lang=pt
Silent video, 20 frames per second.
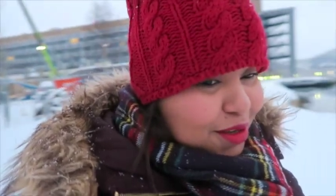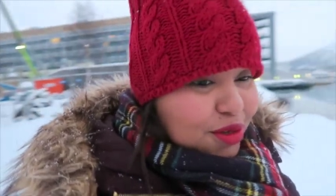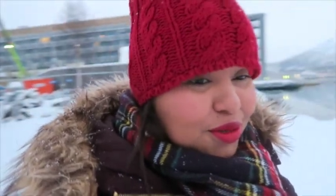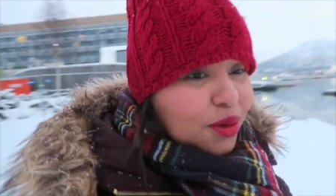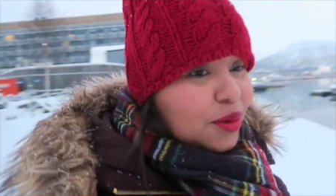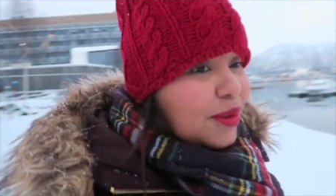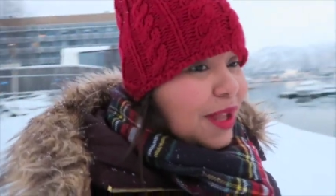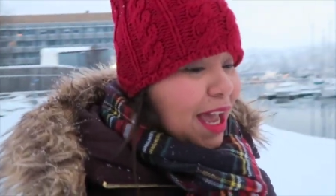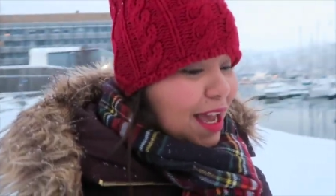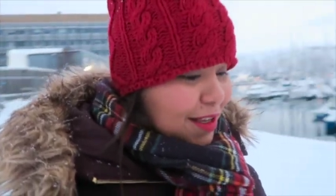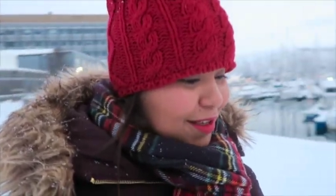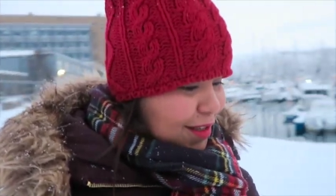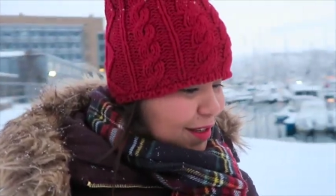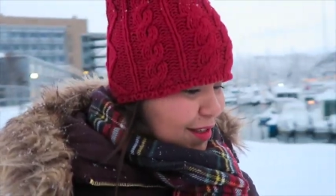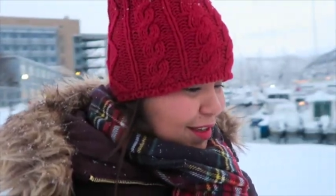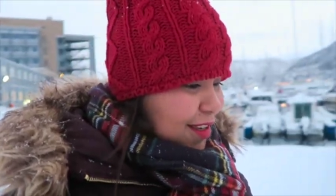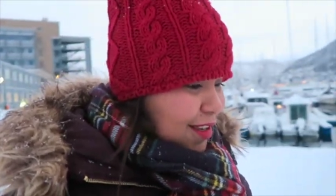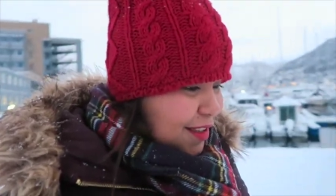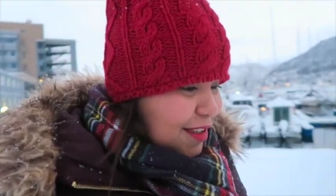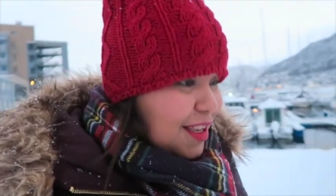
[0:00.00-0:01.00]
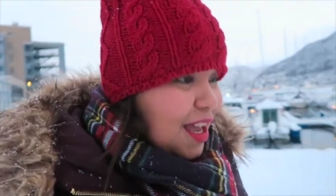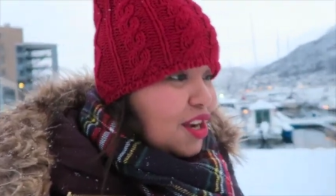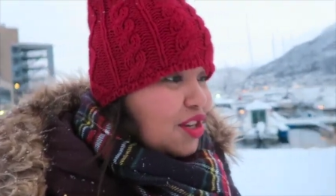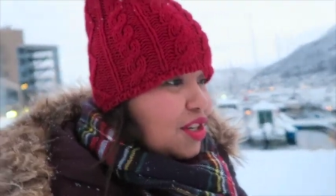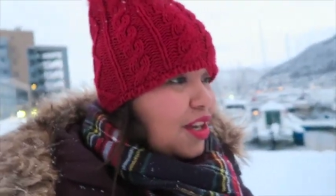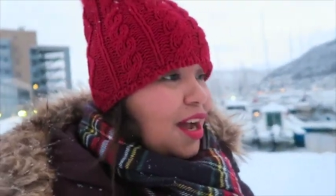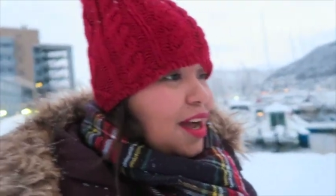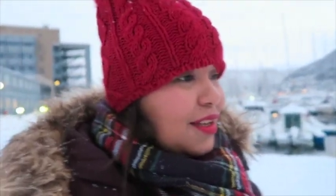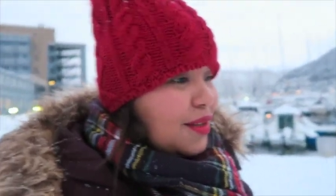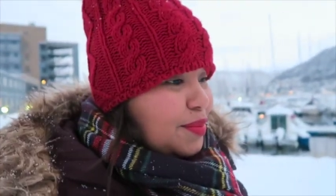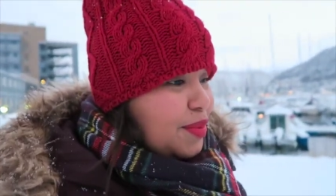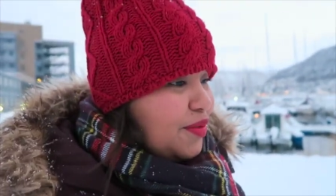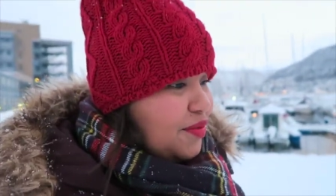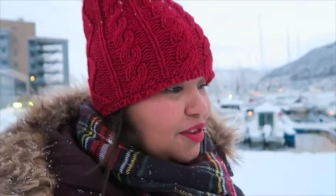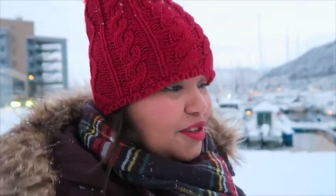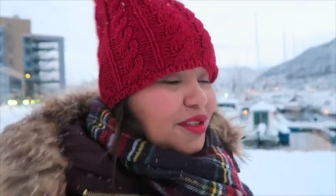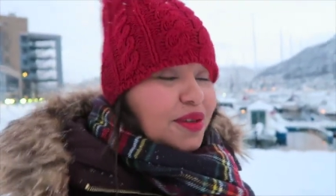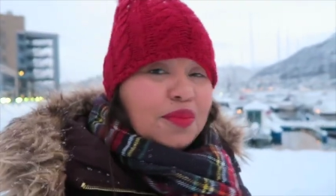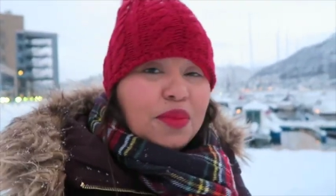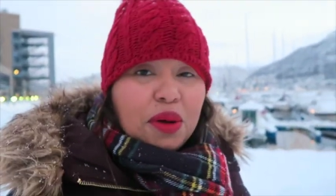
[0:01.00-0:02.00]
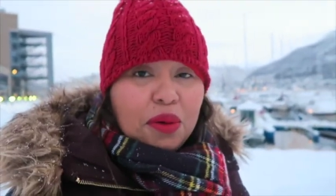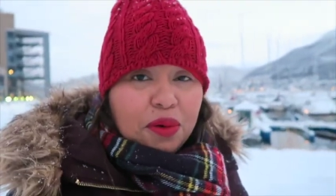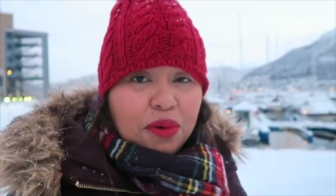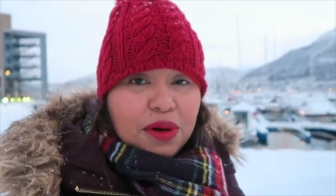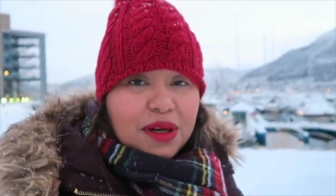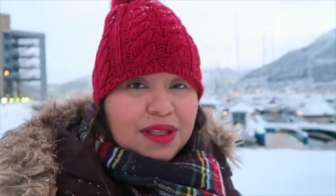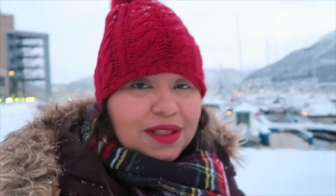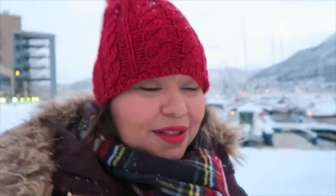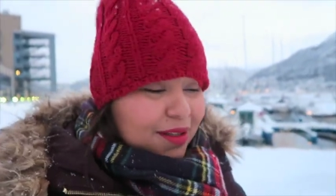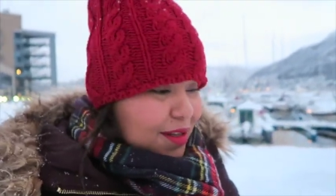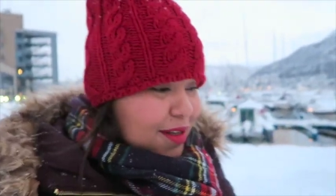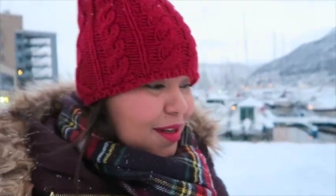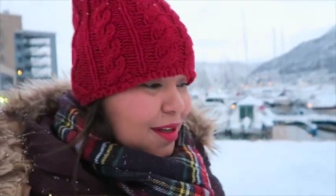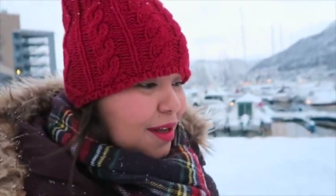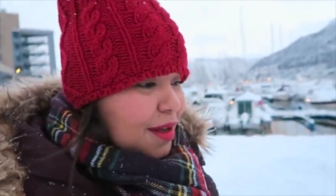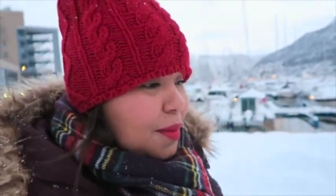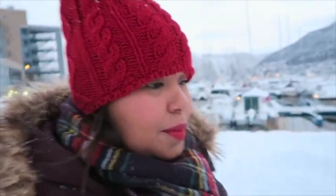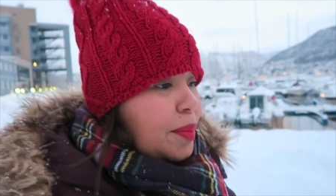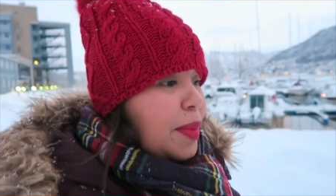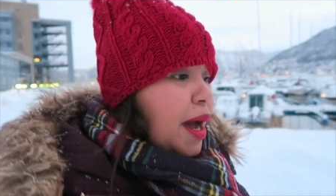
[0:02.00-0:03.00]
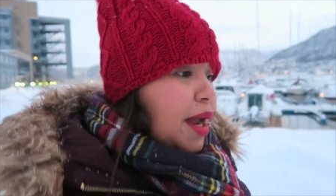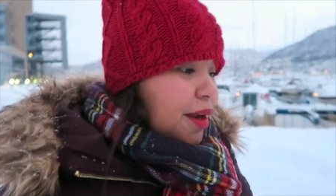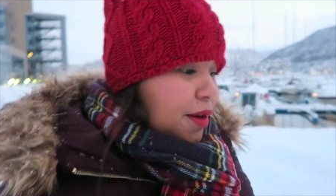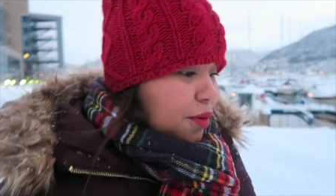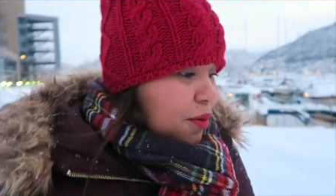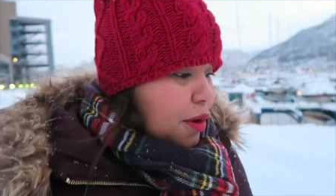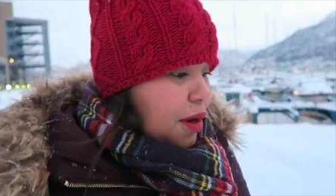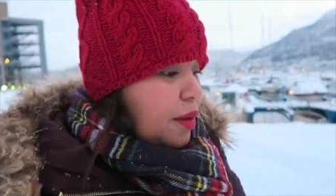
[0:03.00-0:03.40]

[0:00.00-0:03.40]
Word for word: Sou dessas. Sai de casa para fazer uma coisa, para no